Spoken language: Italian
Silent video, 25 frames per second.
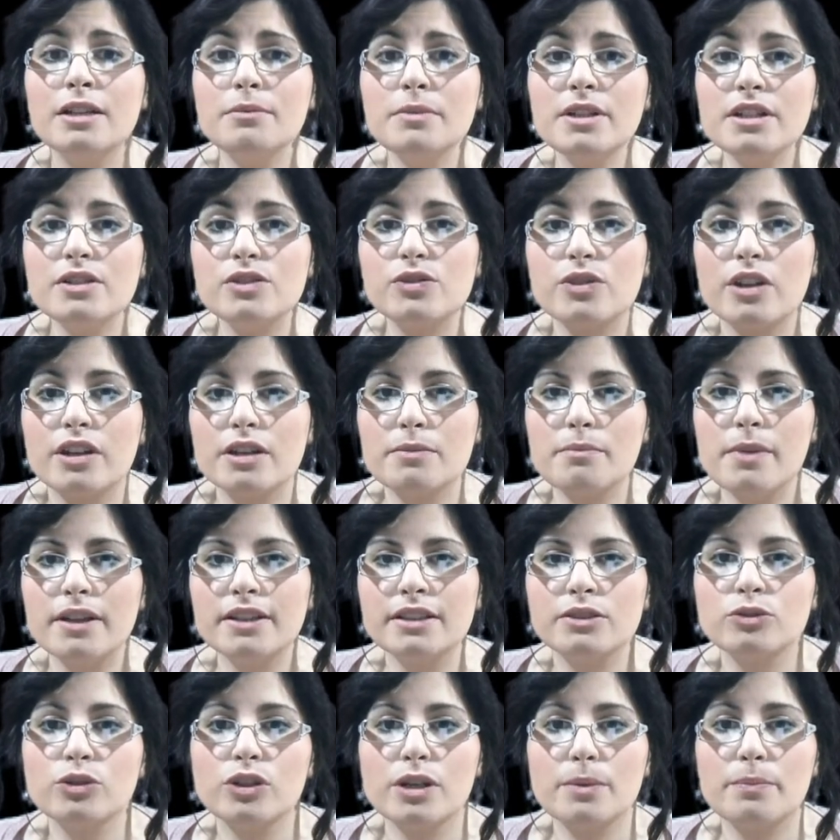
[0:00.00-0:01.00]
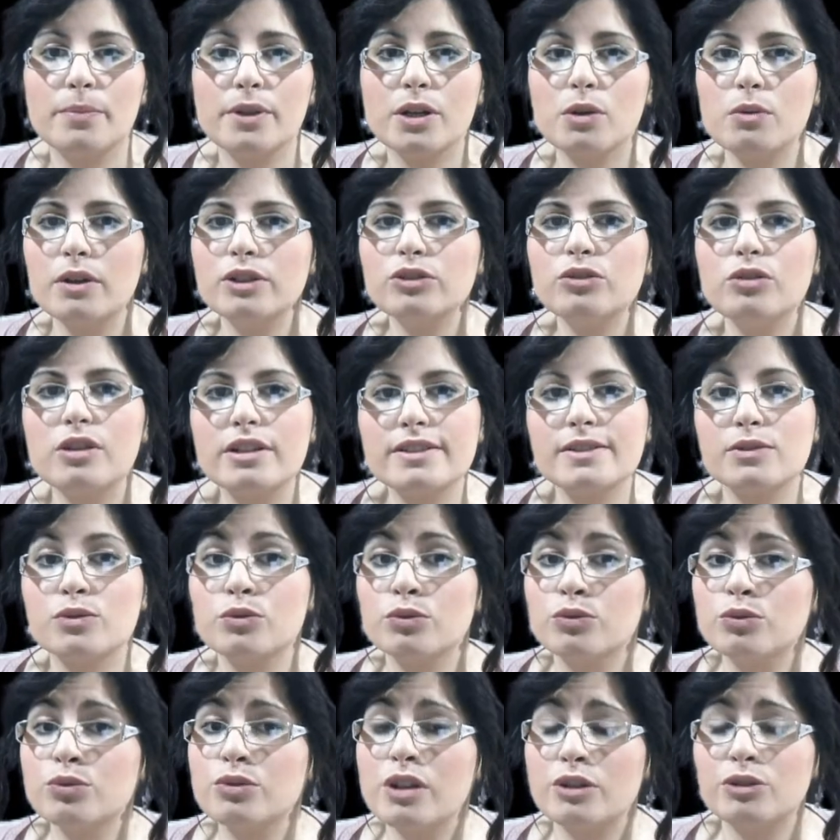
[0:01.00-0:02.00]
il Ministro ha ribadito che per quanto la
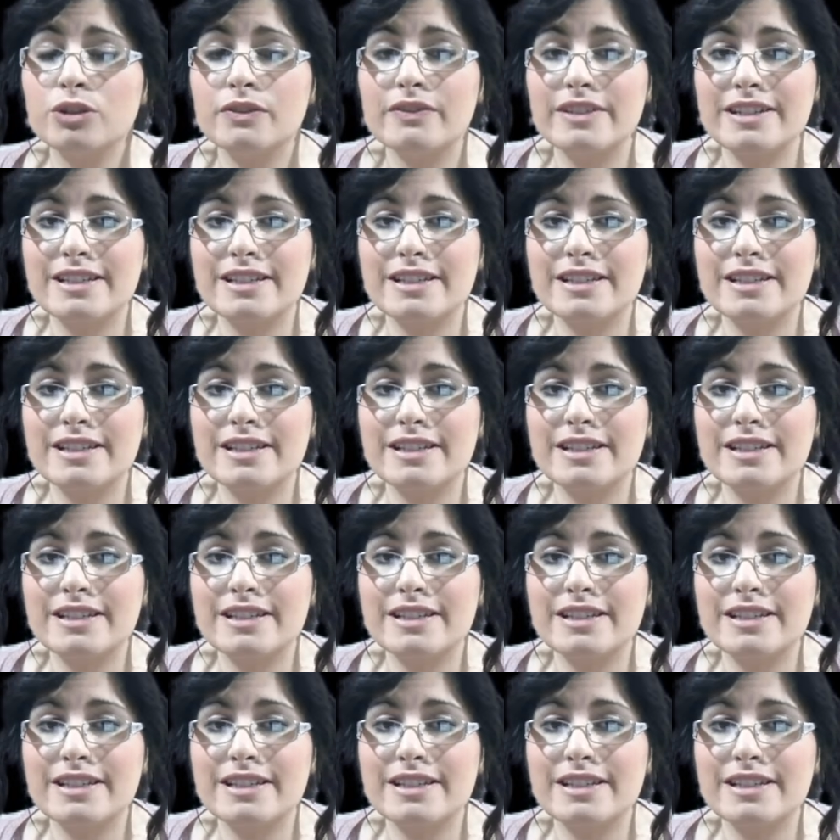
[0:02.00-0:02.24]
struttura